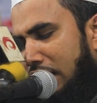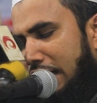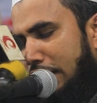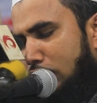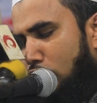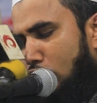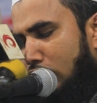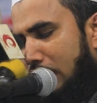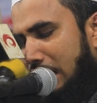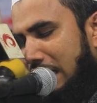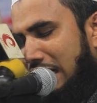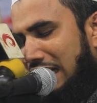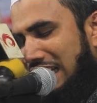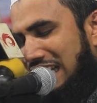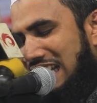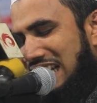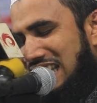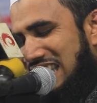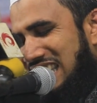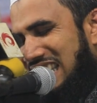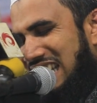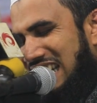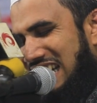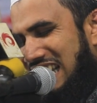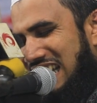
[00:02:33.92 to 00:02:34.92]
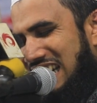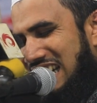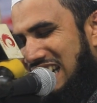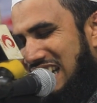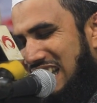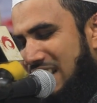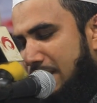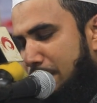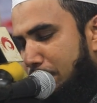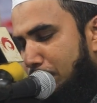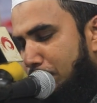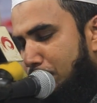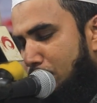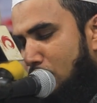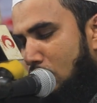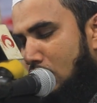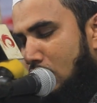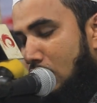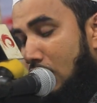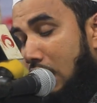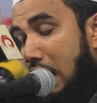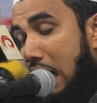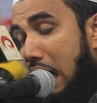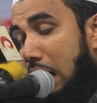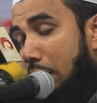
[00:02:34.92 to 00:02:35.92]
করার দরকার আছে না নাই
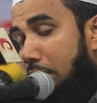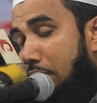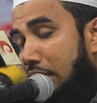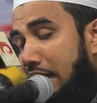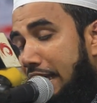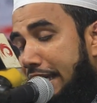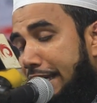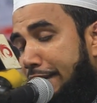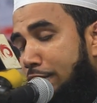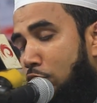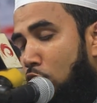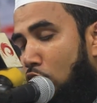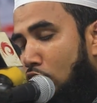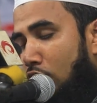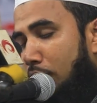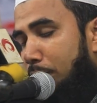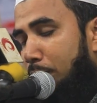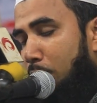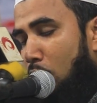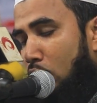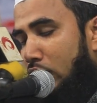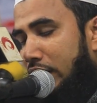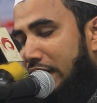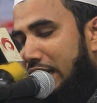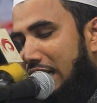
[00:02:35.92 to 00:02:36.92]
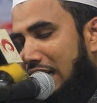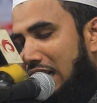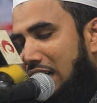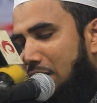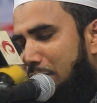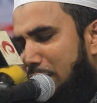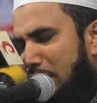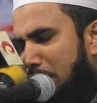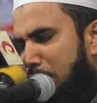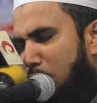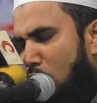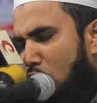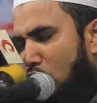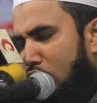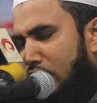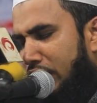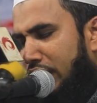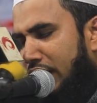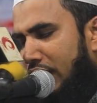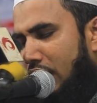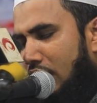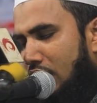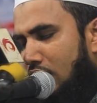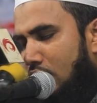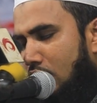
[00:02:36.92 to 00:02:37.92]
আমরা এগুলোর পক্ষে না
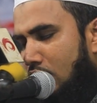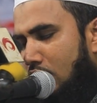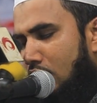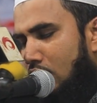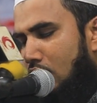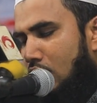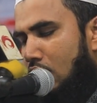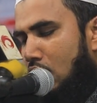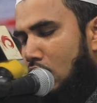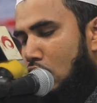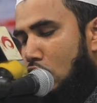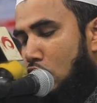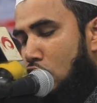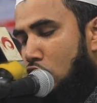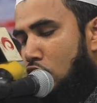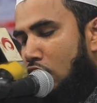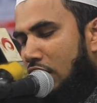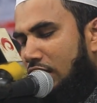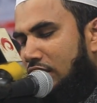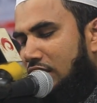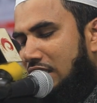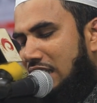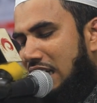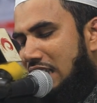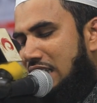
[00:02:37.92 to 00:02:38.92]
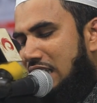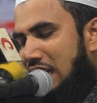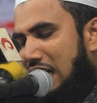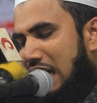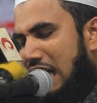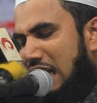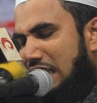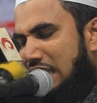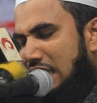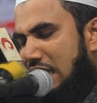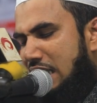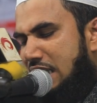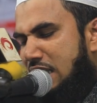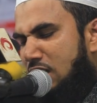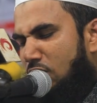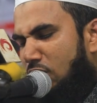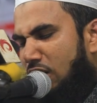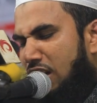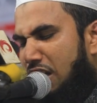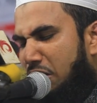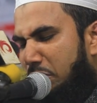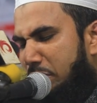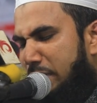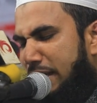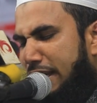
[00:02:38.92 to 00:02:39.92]
বিপক্ষে সৎ কাজের আদেশ দেওয়া
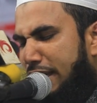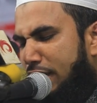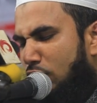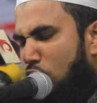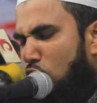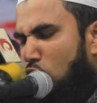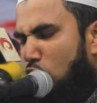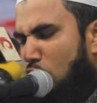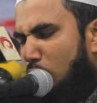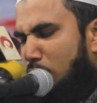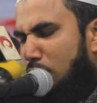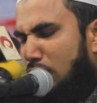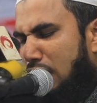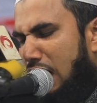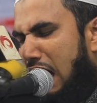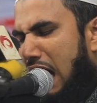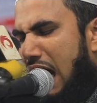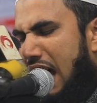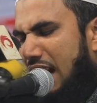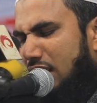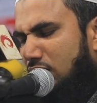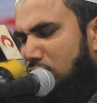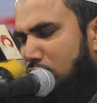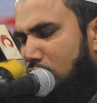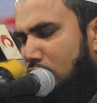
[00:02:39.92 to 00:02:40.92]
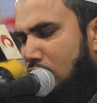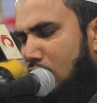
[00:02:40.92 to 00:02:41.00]
লাগবে এই হুকুম কার